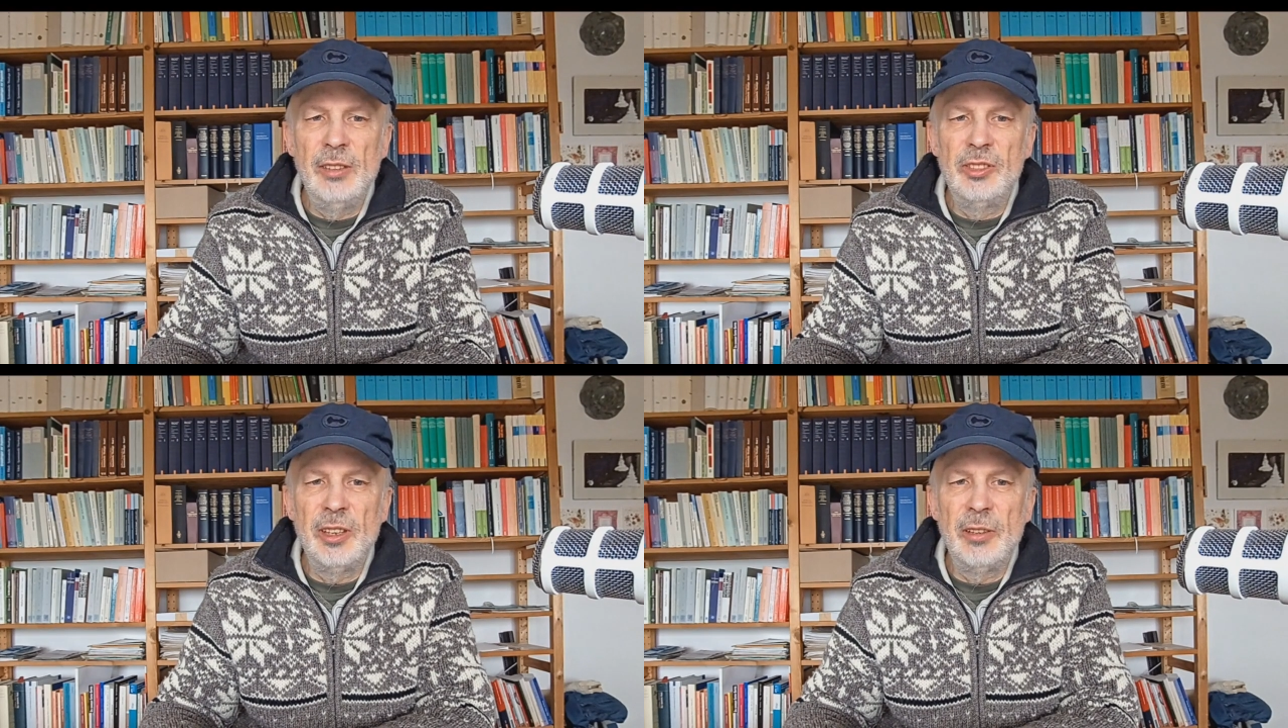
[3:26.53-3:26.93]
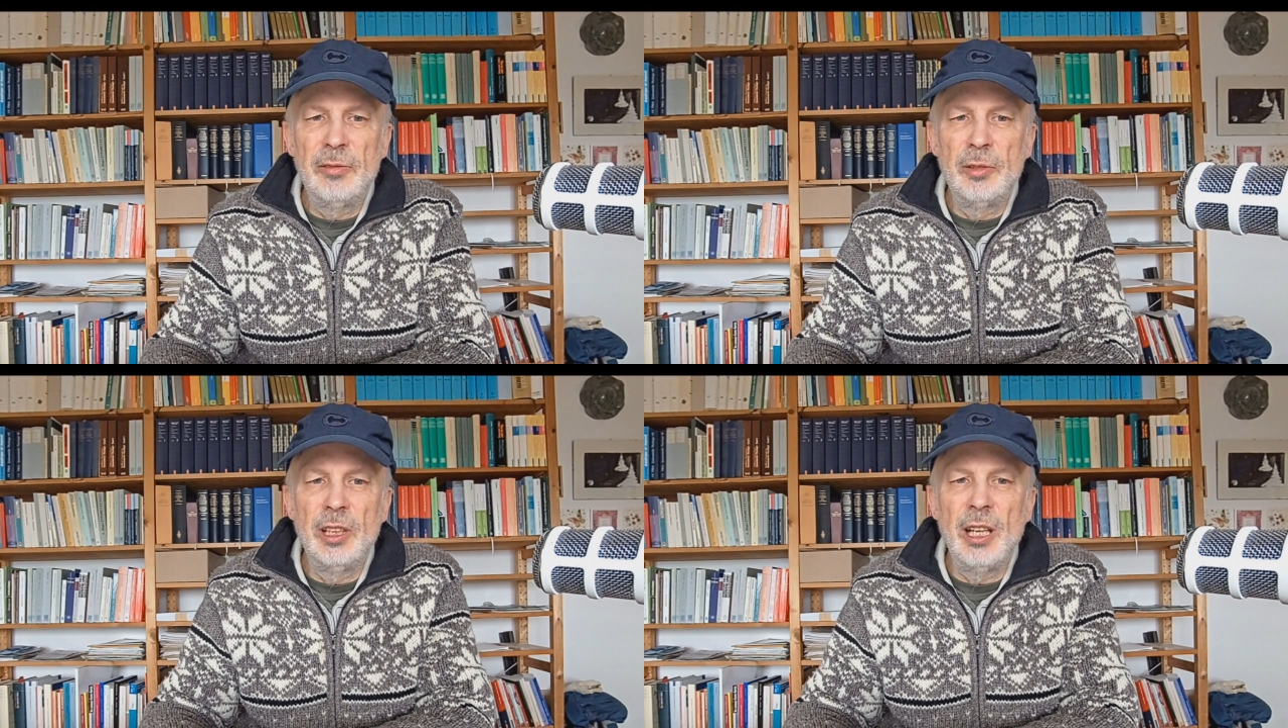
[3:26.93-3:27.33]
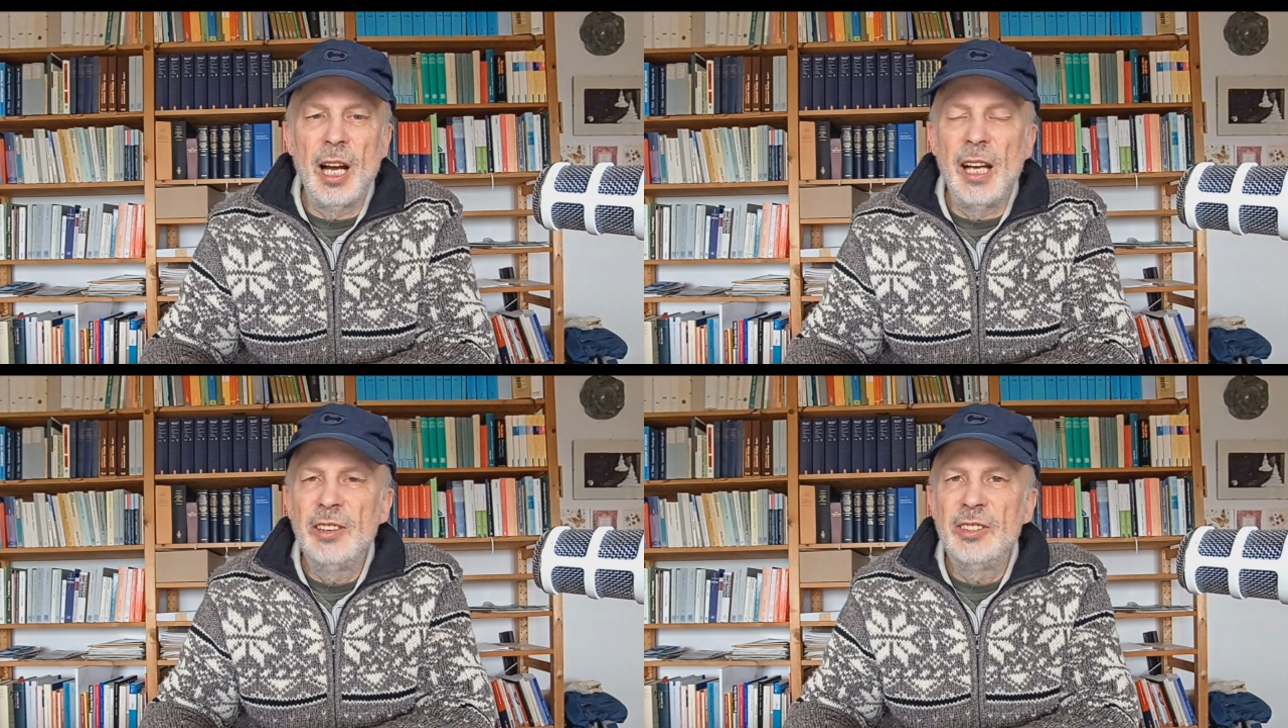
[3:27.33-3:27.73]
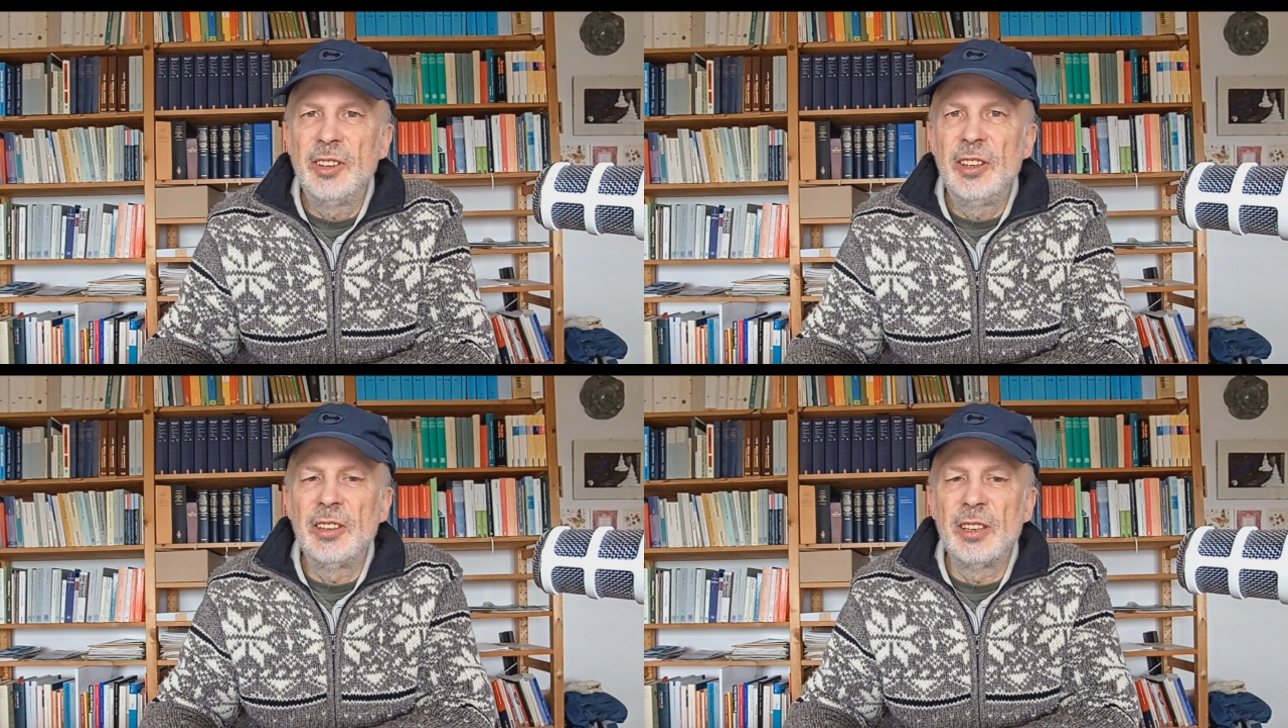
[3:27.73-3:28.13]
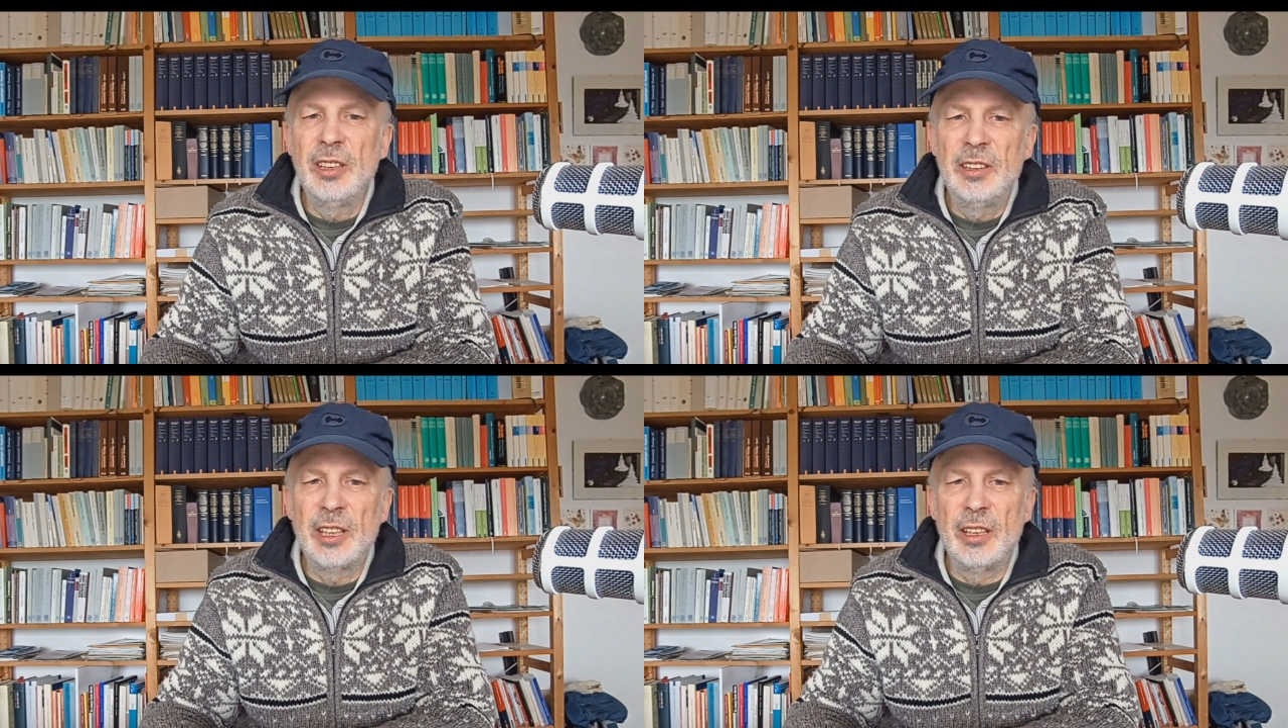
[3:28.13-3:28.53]
sich für die einzig
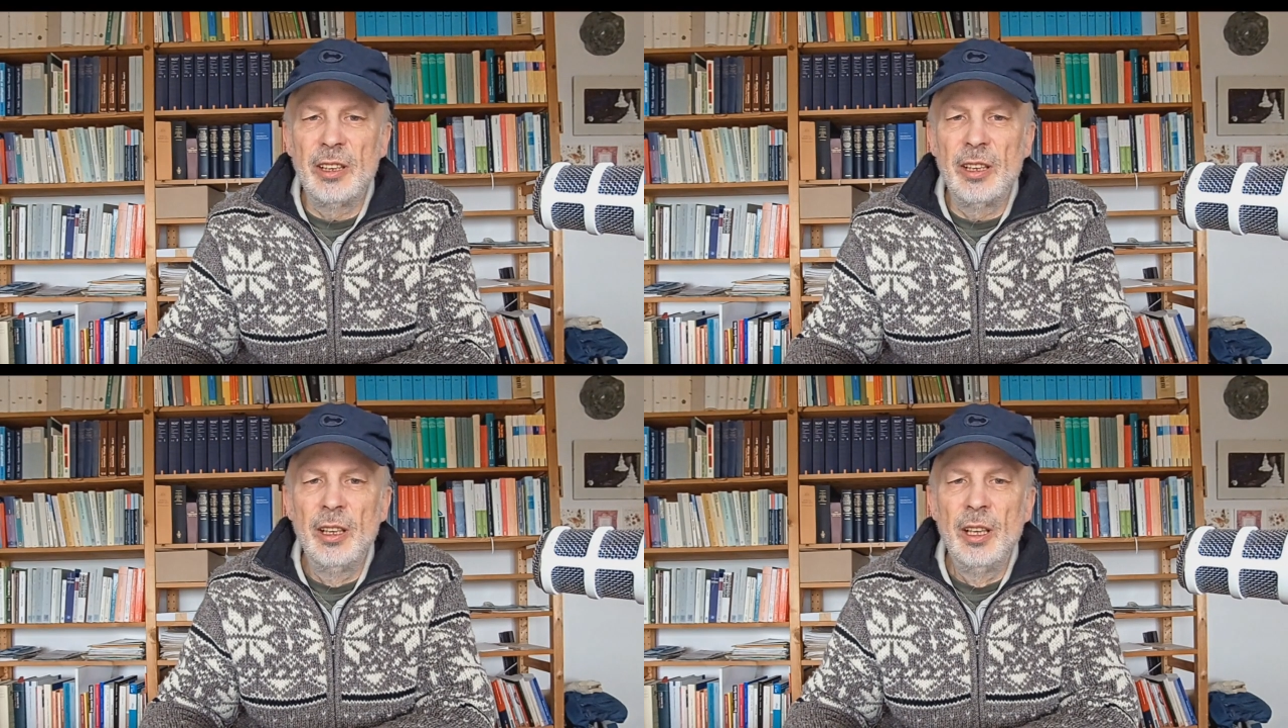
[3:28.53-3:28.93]
richtige